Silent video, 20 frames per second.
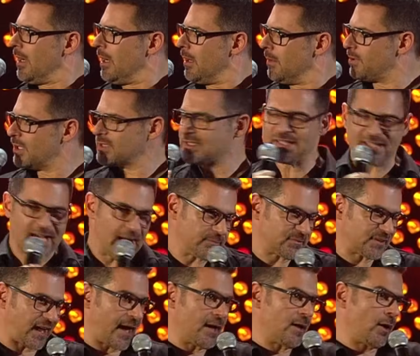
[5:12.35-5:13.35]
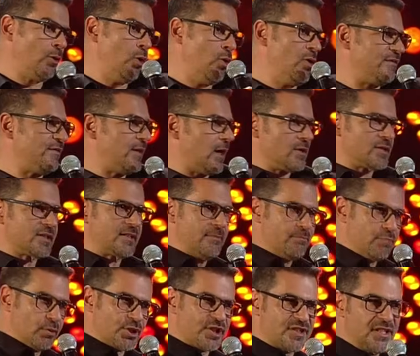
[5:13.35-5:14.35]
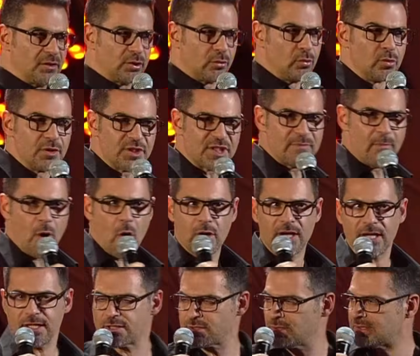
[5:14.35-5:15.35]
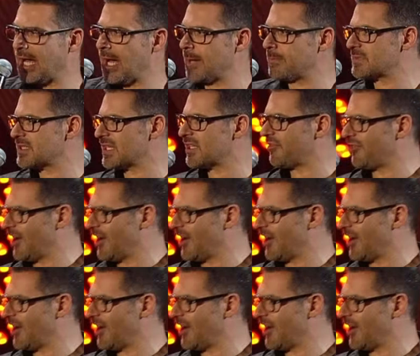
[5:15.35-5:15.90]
Und plötzlich kamen drei Löwen aus dem Busch, sie trugen Smokings und haben sich